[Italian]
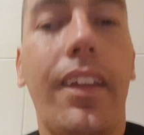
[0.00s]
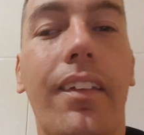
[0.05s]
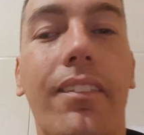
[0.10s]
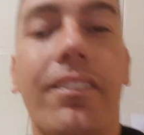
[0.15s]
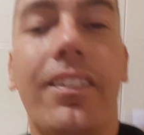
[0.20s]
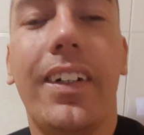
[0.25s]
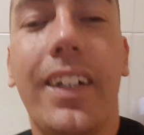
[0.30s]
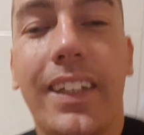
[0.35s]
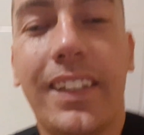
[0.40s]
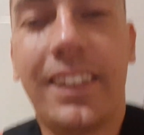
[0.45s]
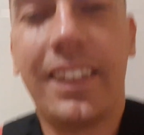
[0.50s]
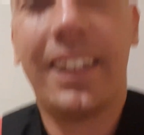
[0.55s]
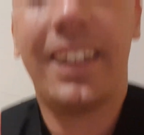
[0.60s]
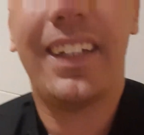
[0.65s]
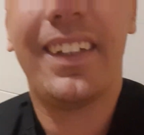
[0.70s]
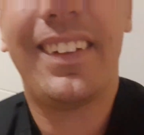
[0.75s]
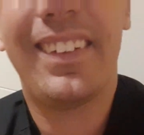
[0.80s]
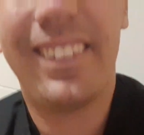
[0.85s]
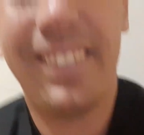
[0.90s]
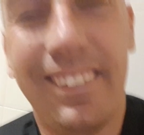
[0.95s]
Buonasera
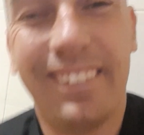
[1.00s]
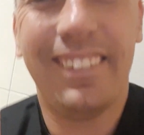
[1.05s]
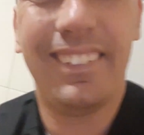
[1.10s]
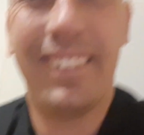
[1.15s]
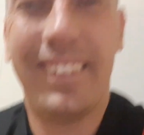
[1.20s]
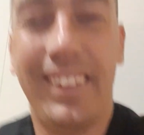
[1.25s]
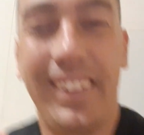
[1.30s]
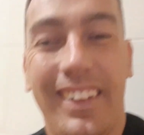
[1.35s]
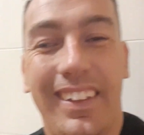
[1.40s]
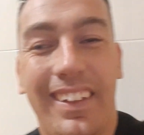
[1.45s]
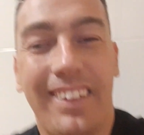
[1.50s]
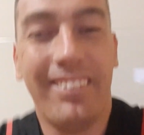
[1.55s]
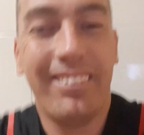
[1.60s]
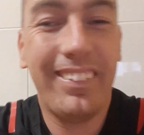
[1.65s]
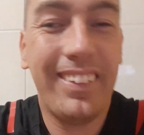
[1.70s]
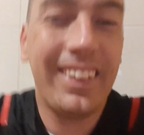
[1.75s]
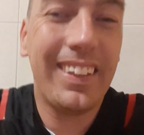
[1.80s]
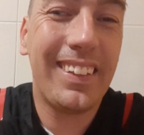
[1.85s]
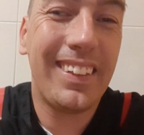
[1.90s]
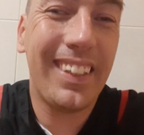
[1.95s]
a tutti,
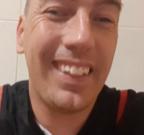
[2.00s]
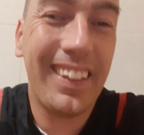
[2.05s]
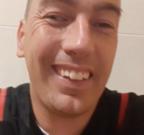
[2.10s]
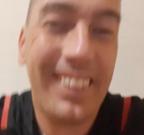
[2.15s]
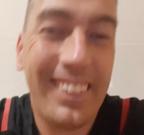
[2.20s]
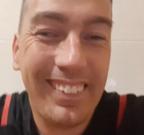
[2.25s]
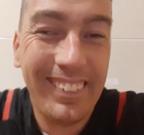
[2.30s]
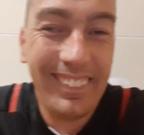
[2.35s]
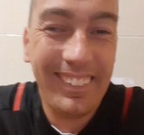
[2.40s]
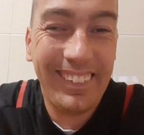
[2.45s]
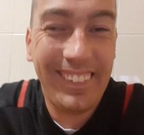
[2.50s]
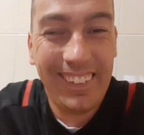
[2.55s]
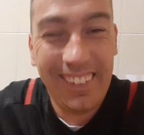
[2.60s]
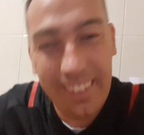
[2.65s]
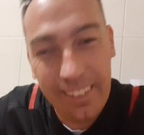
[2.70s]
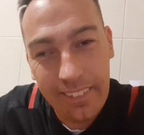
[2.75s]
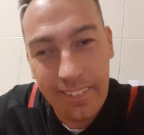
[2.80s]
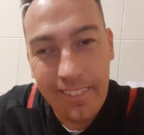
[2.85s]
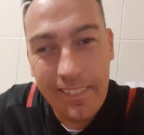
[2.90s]
buonasera a tutti.